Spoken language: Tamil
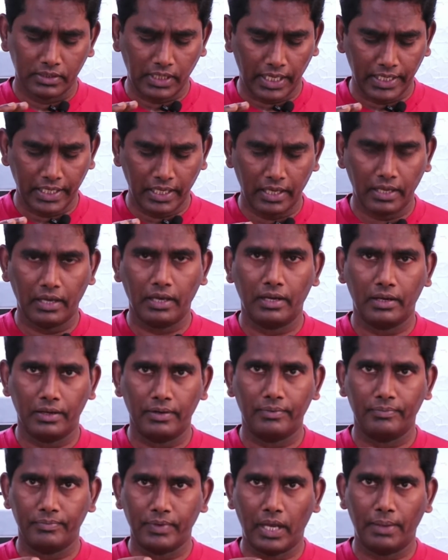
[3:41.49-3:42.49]

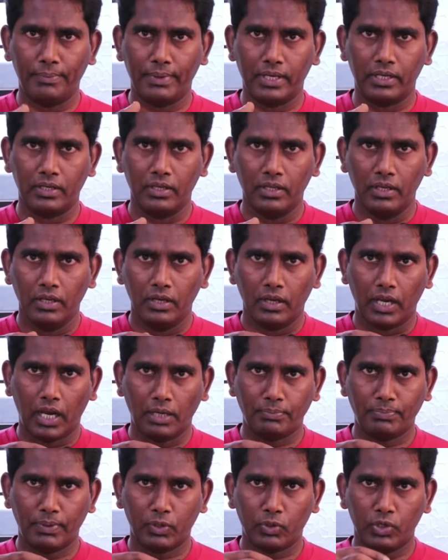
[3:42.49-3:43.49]
தனியாக ஐ மீன்
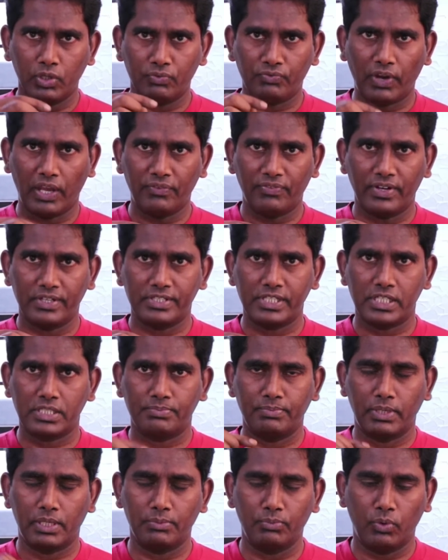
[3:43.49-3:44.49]
கட் பண்ணக்கூடிய ஃபைவ் பாயிண்ட்
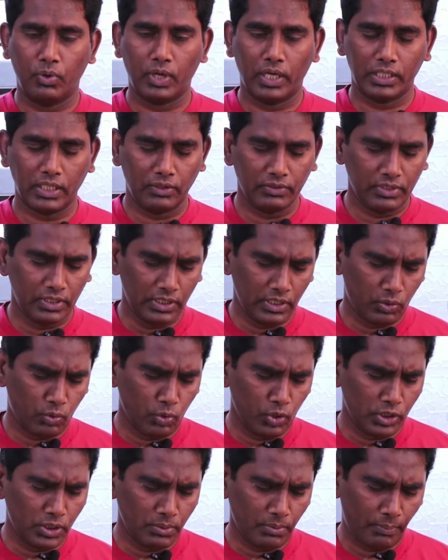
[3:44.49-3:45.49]
சிக்ஸ் மட்டும் போகும் அதாவது இதில்
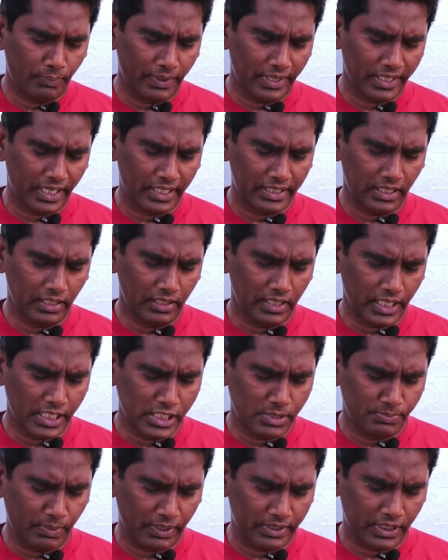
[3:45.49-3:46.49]
கொடுத்துருவோம் பாருங்கள் ஏதாவது
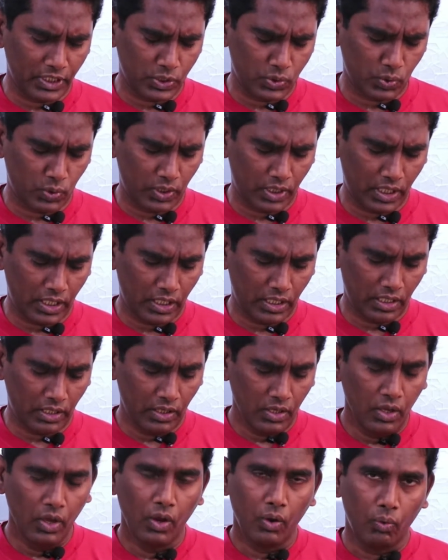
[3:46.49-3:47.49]
லென்ஸ் பார்த்தீங்கன்னு
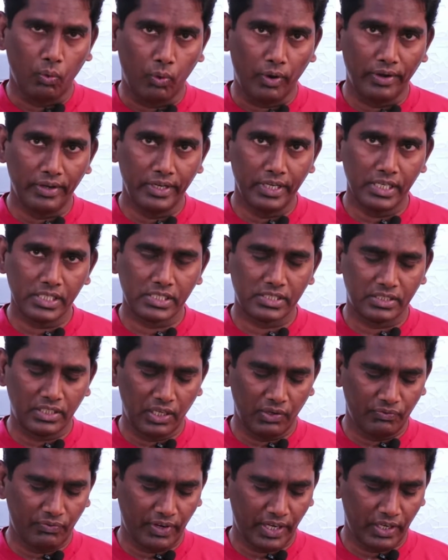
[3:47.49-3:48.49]
சொன்னால் ஒன் இஸ்
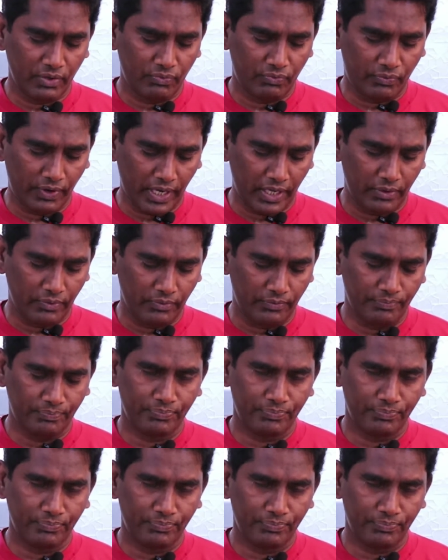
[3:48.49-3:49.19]
த்ரீ பாயிண்ட் ஃபைவ்